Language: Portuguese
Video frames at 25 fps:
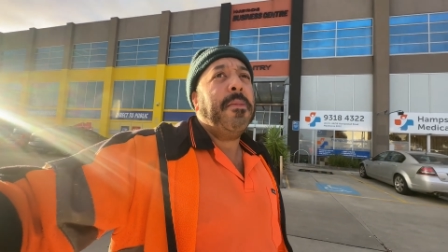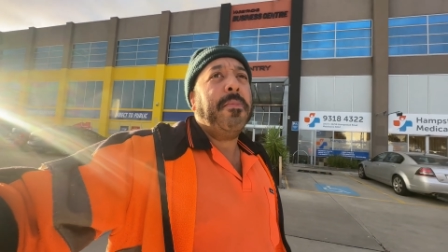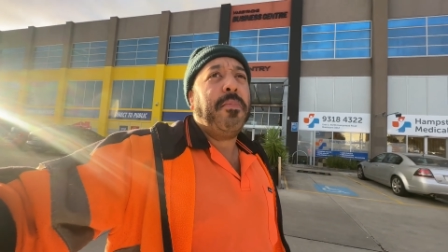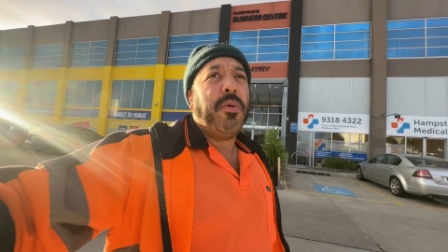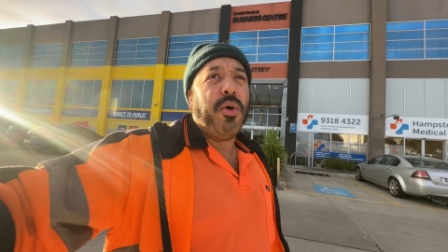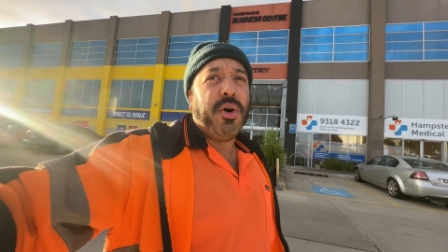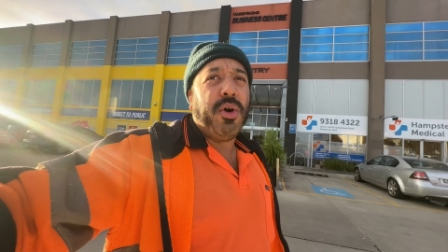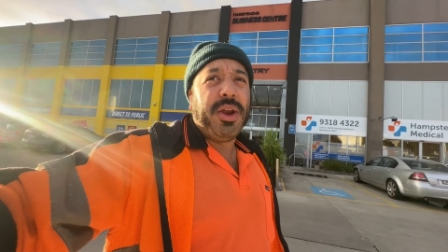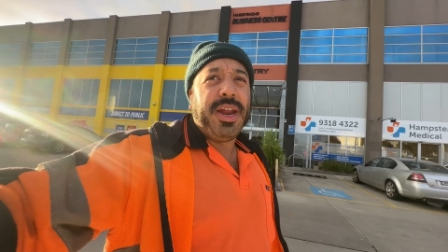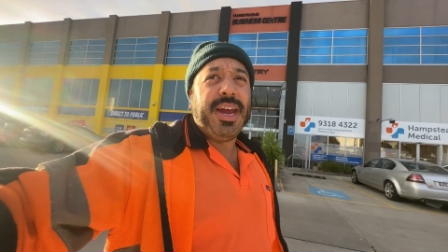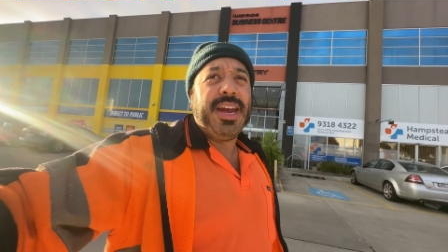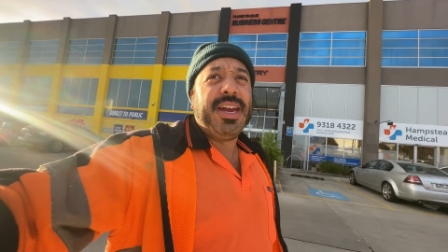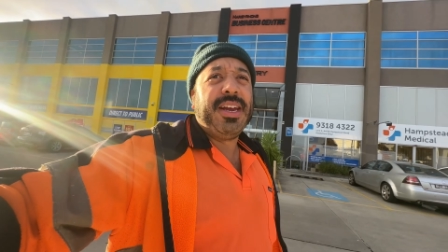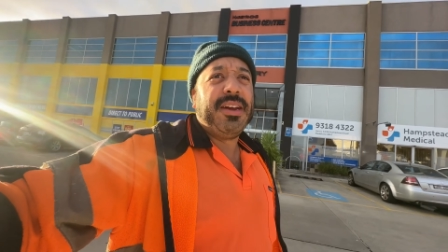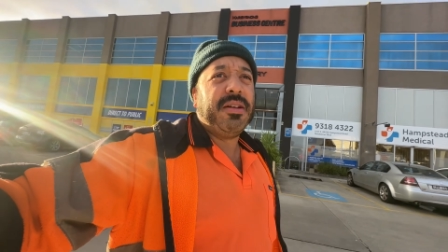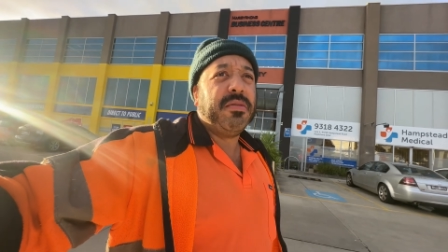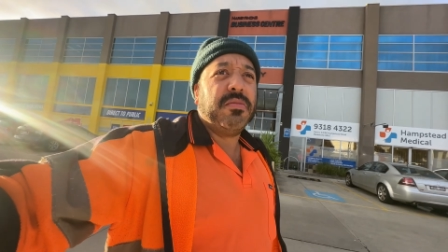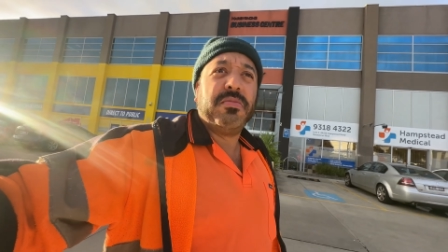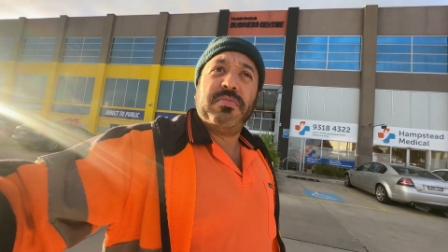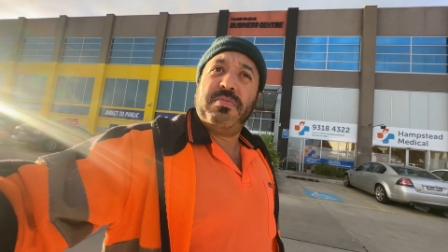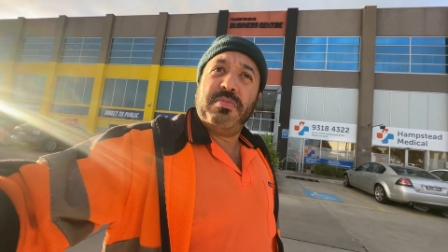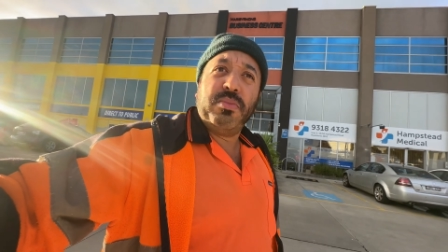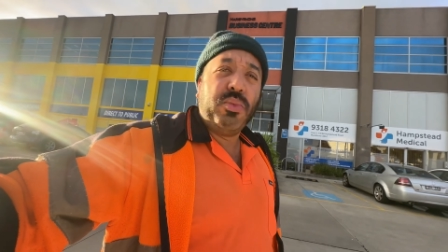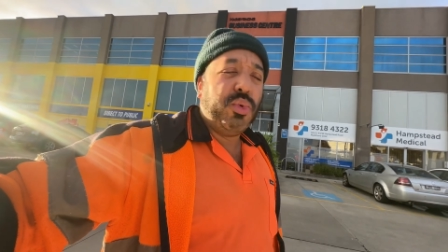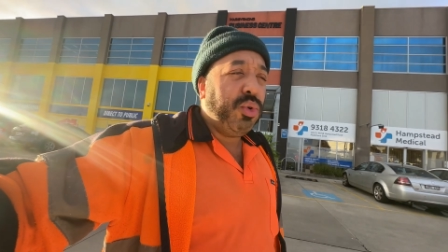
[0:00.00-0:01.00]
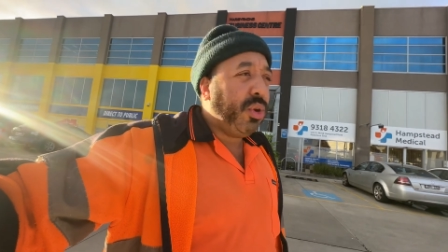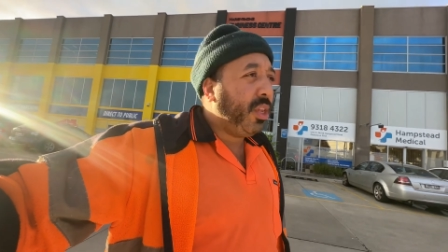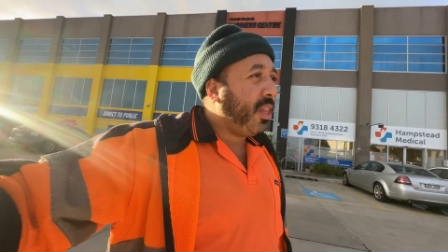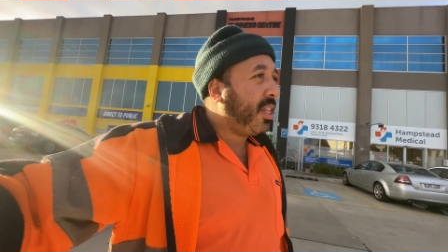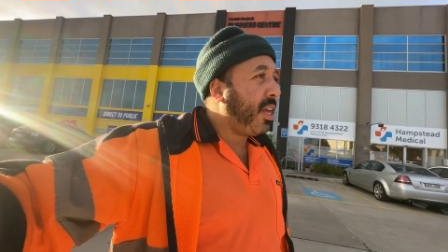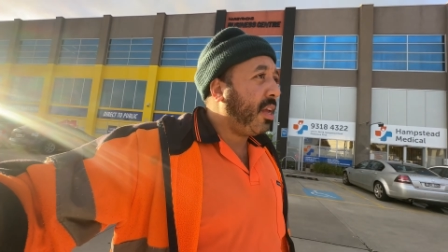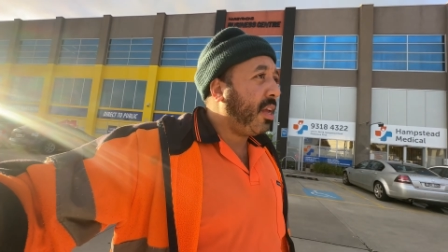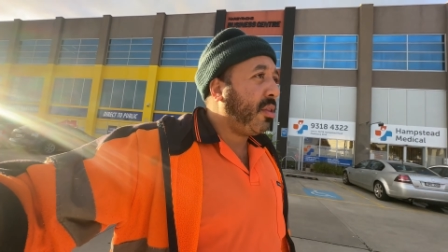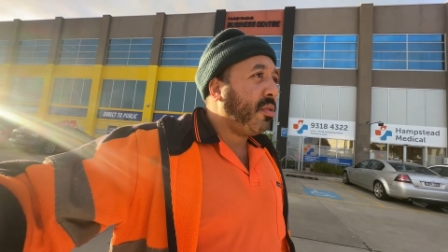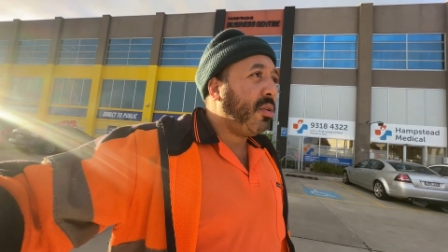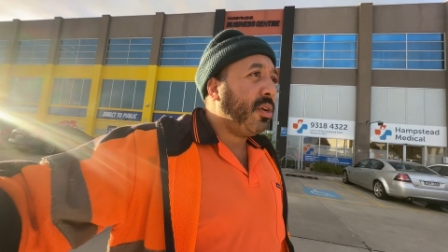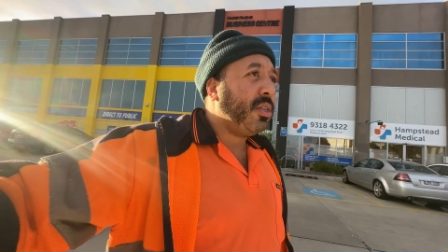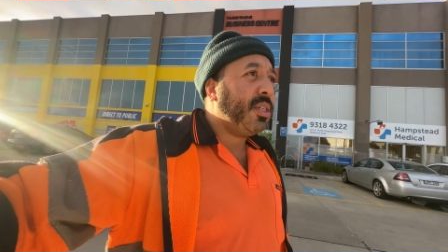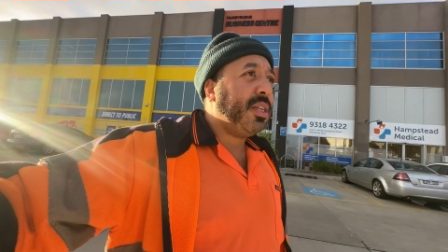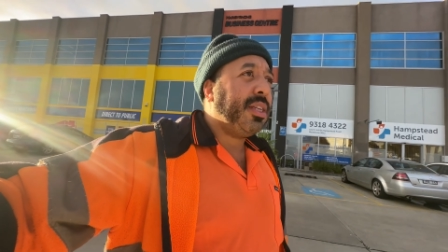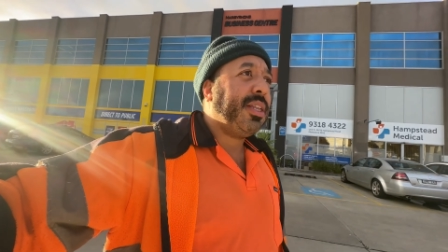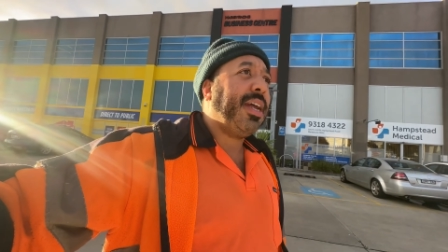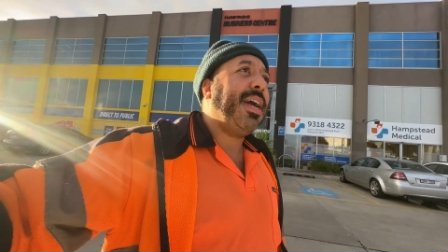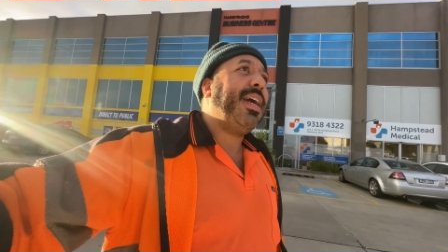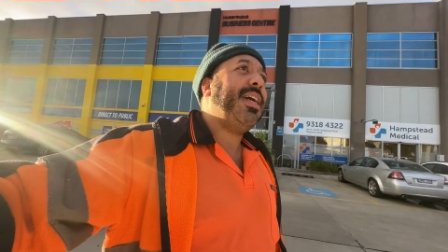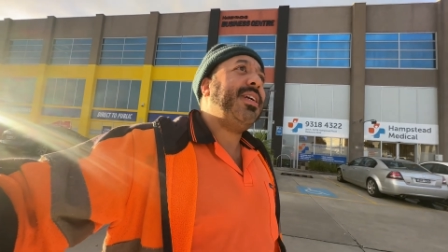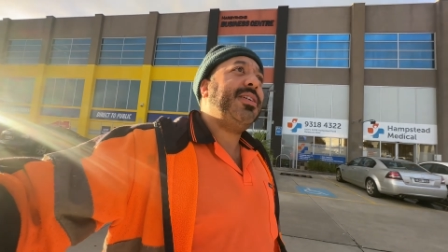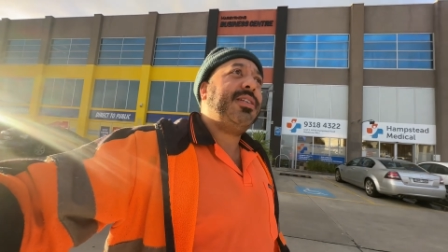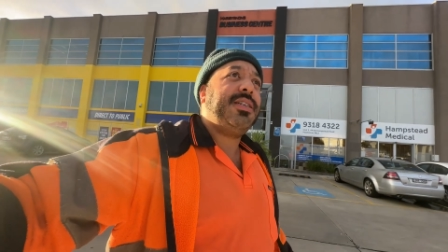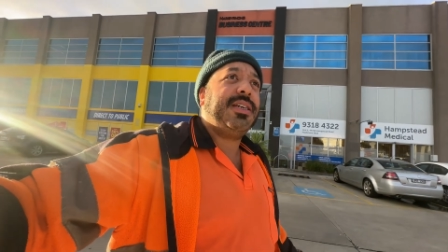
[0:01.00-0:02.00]
porém, muita dor de
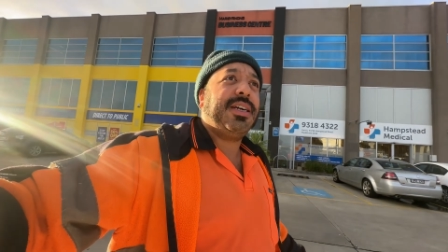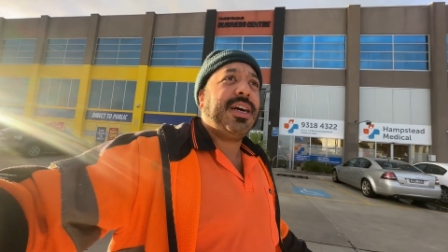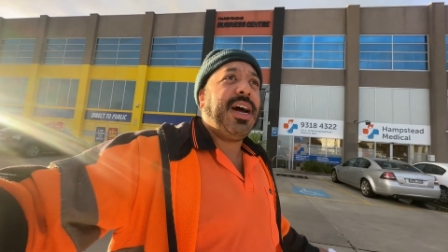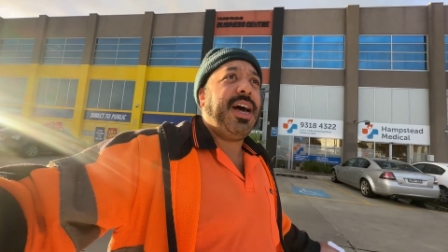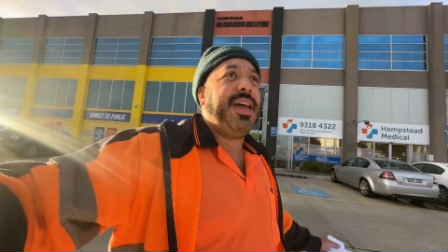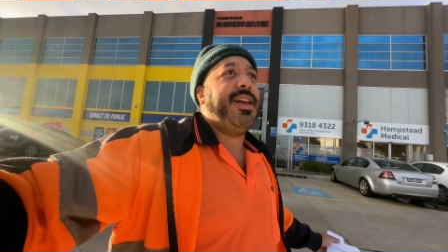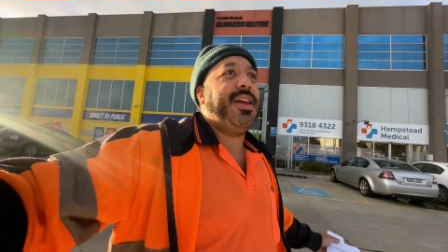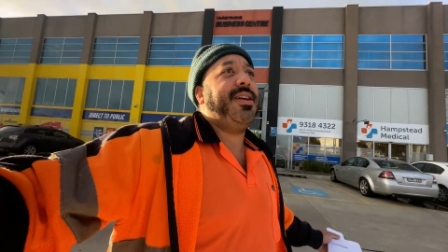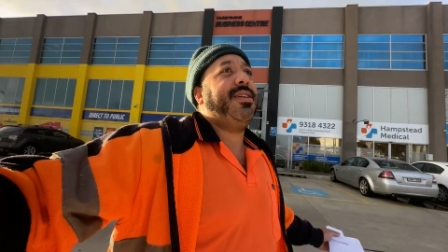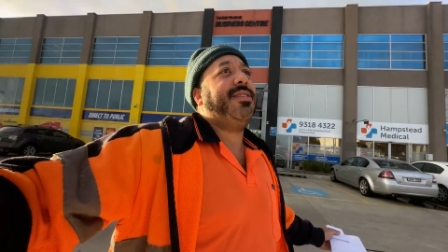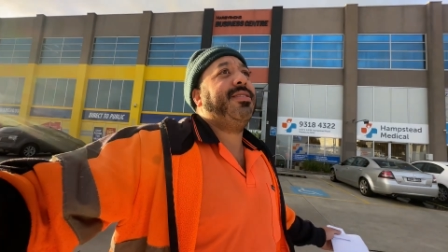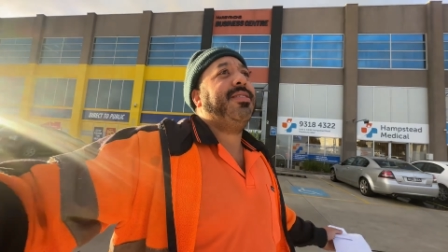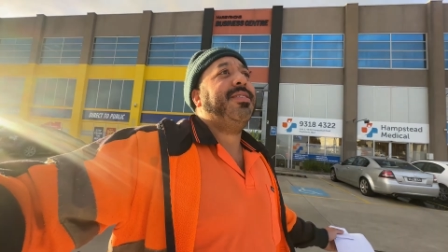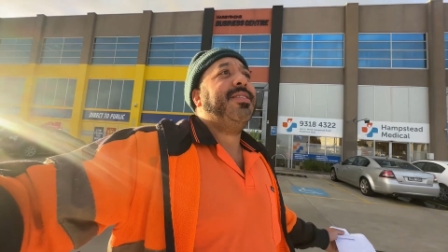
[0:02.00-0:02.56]
dente, cara.